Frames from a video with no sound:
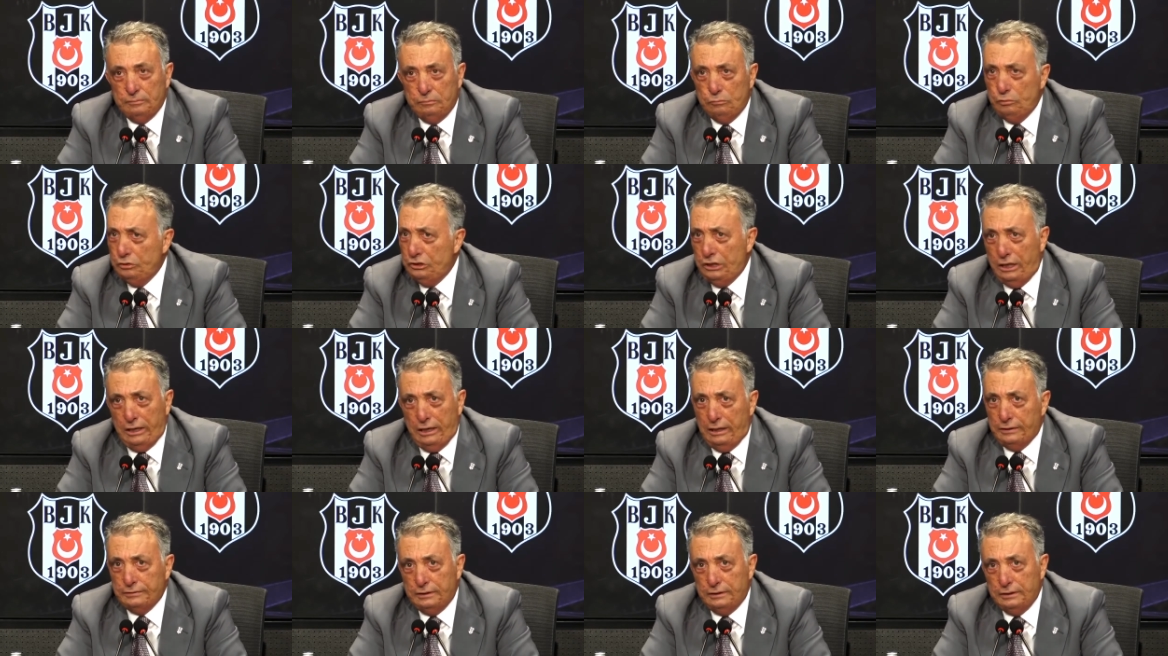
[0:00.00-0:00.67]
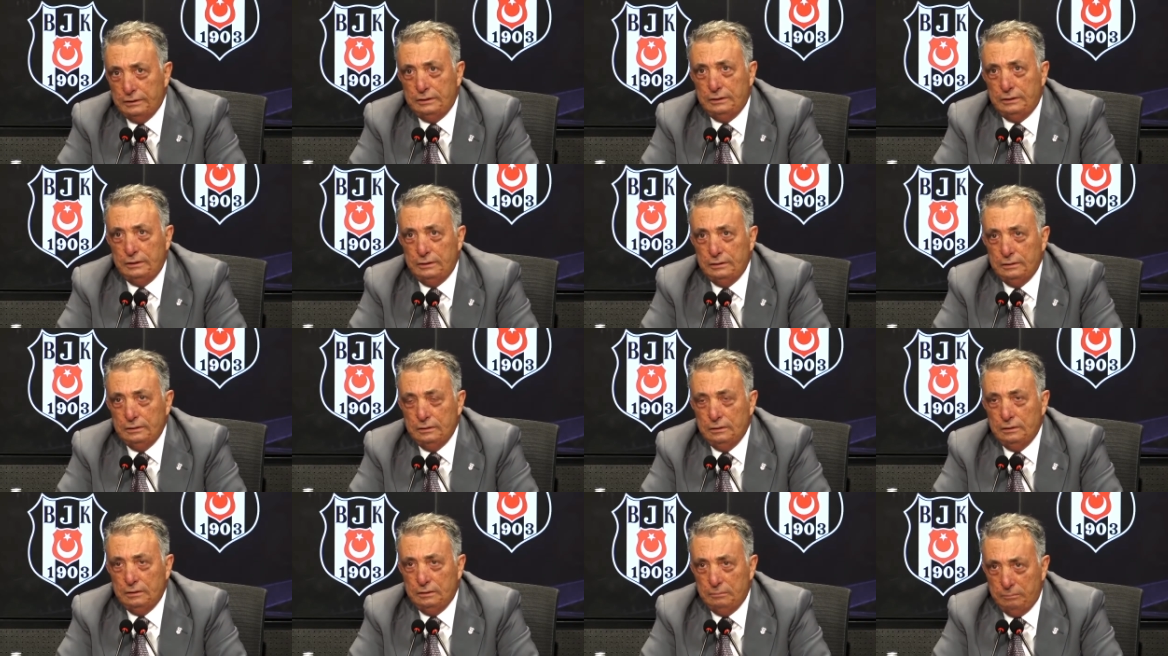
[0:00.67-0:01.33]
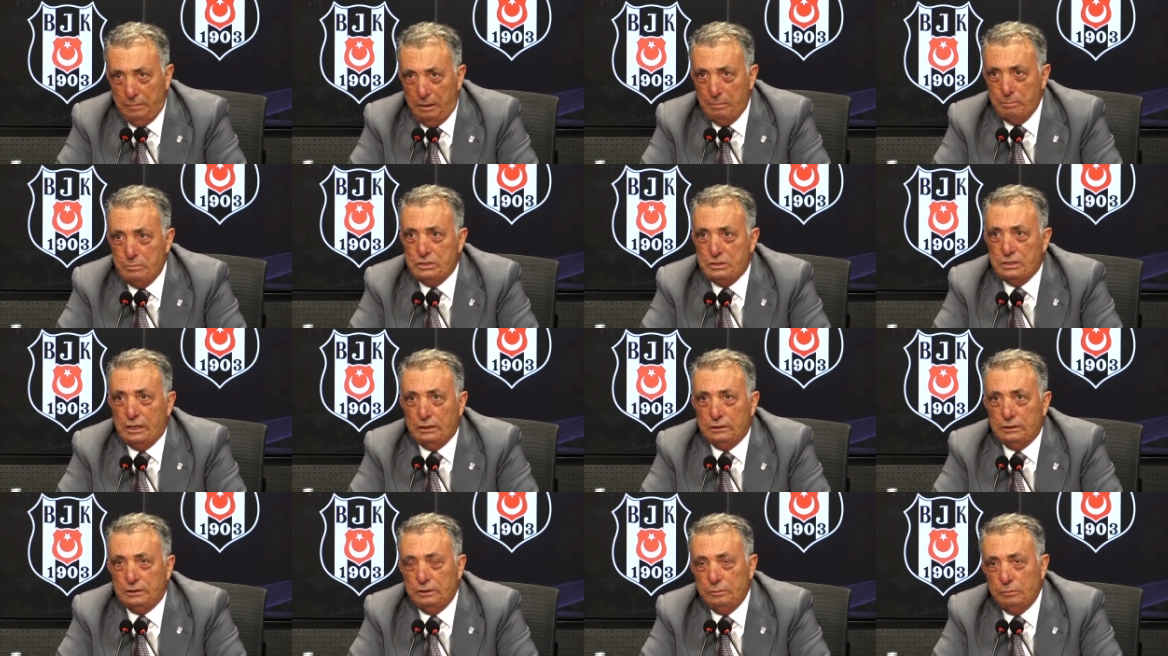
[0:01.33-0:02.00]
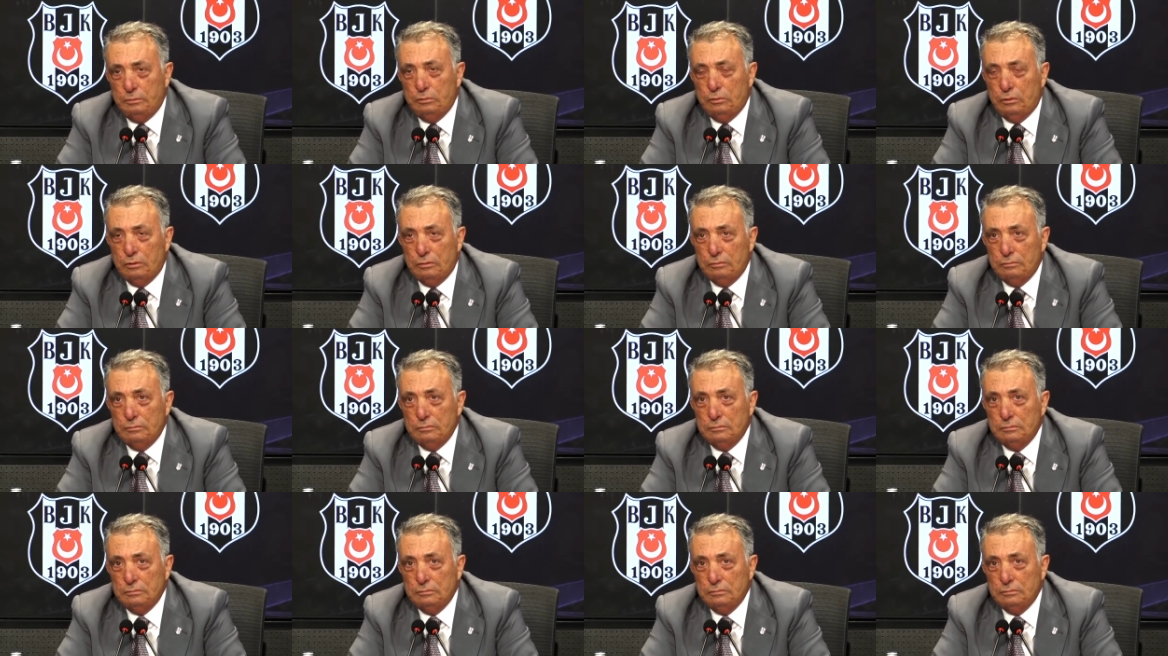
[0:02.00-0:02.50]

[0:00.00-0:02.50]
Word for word: Bu yalan da değil. Ben bizatihi biliyorum.